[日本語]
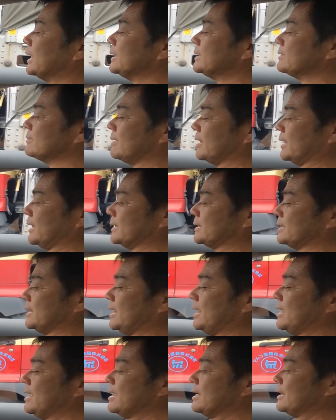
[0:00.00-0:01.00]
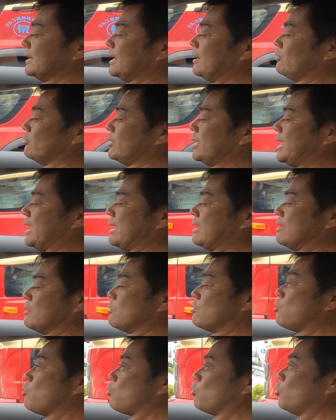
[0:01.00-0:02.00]
がつくわけですねなので
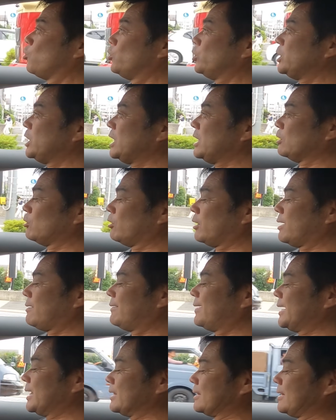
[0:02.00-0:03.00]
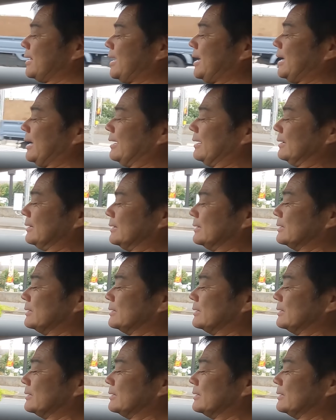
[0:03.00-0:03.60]
ここにとらわれて